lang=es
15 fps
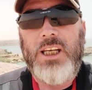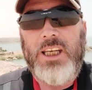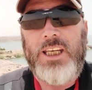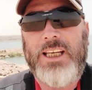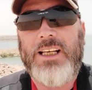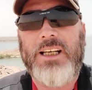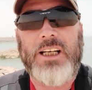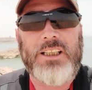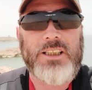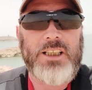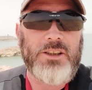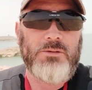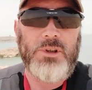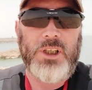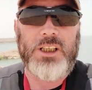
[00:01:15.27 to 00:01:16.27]

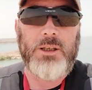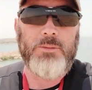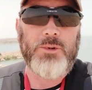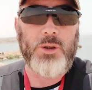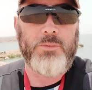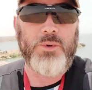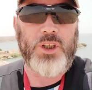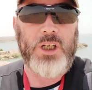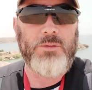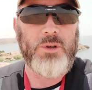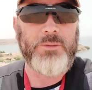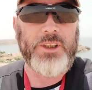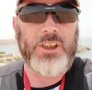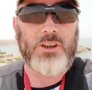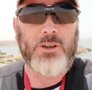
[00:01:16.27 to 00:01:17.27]
ingresando a Egipto por el
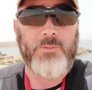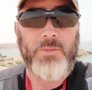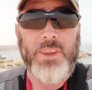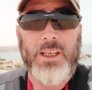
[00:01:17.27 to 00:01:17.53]
momento.